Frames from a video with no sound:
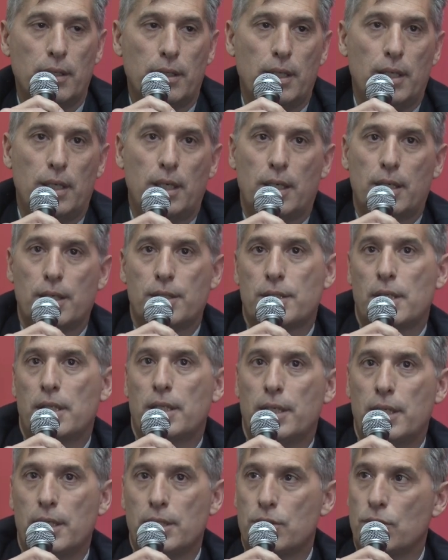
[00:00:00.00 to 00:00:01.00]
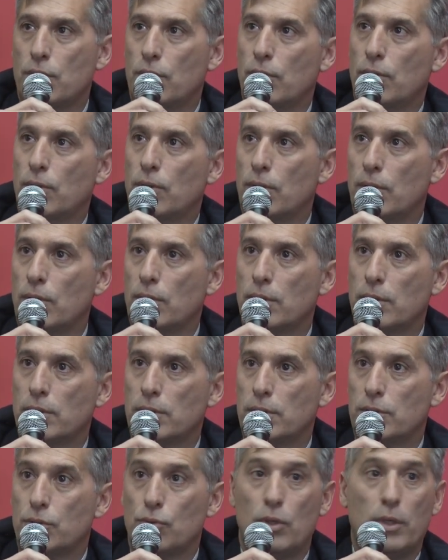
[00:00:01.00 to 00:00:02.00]
quién ejerce el derecho,
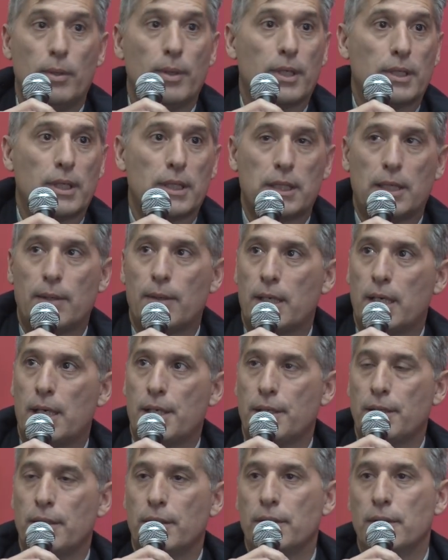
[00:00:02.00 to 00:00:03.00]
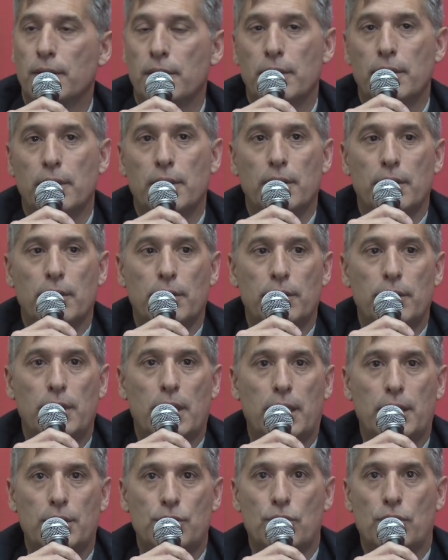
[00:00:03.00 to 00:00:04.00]
su libertad a trabajar, de
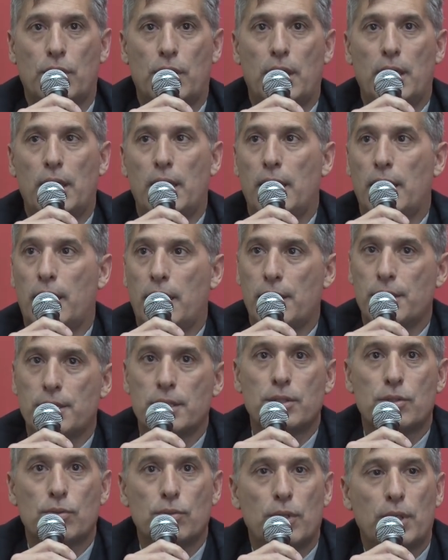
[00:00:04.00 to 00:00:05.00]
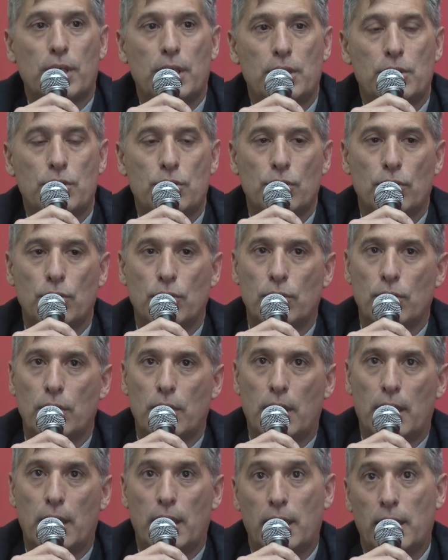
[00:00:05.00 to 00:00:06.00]
aquellos que ejercen su
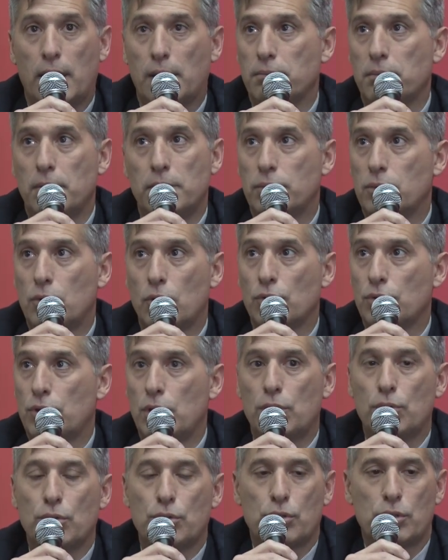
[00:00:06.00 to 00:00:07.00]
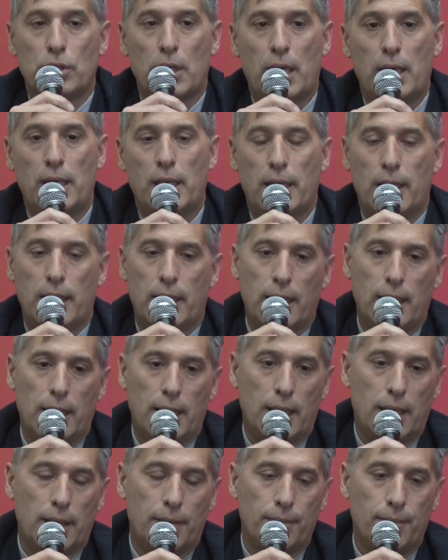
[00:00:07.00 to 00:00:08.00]
derecho ah, constitucional
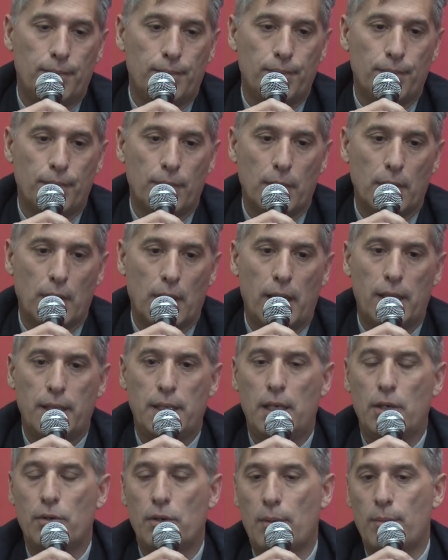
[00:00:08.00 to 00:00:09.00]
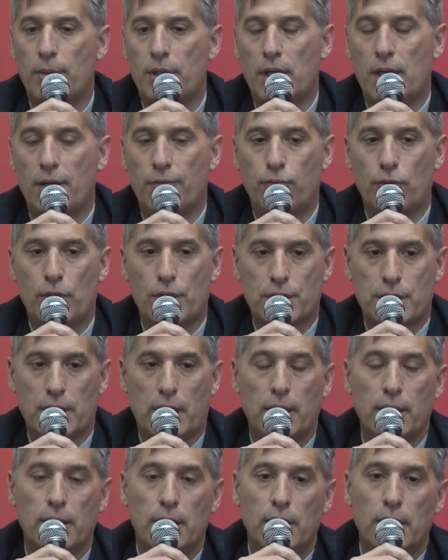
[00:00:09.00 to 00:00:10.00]
a, adherir una medida de
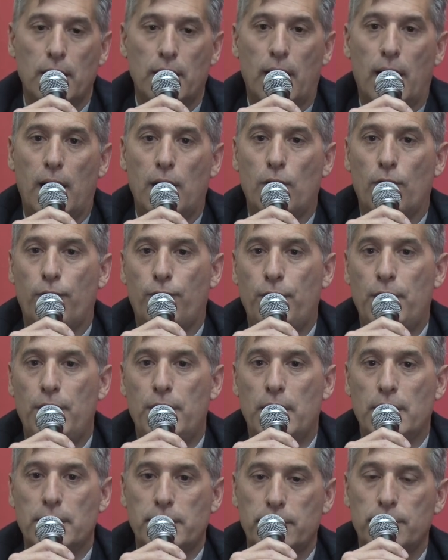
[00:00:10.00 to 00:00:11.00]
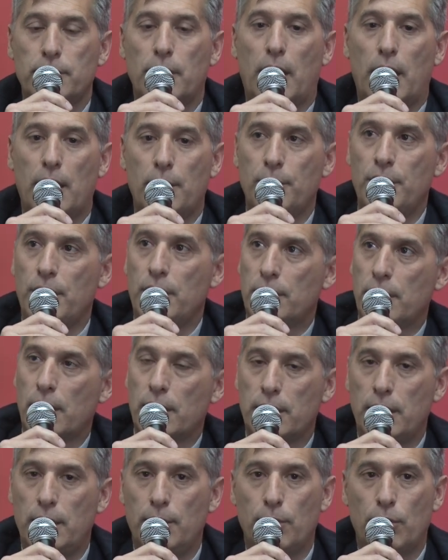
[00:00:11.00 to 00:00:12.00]
fuerza. A los fines
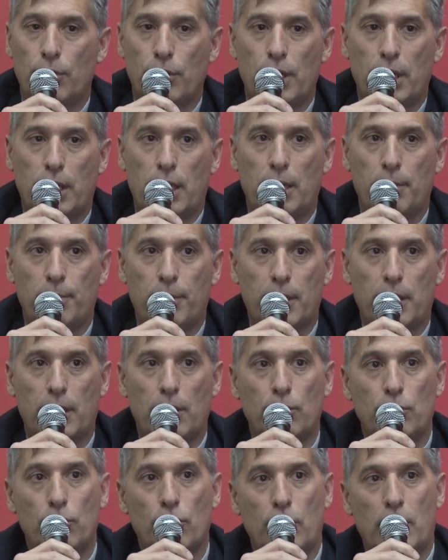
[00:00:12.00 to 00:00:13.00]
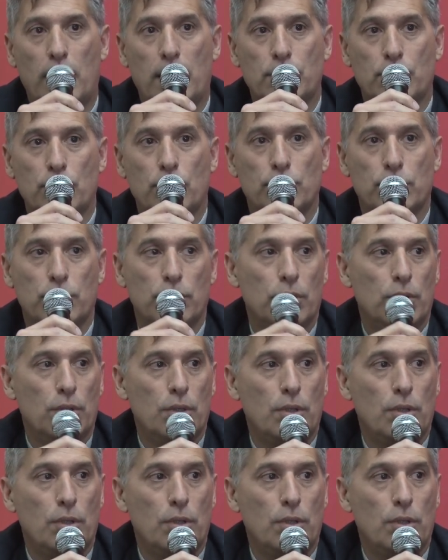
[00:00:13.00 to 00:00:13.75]
administrativos de que para algunos casos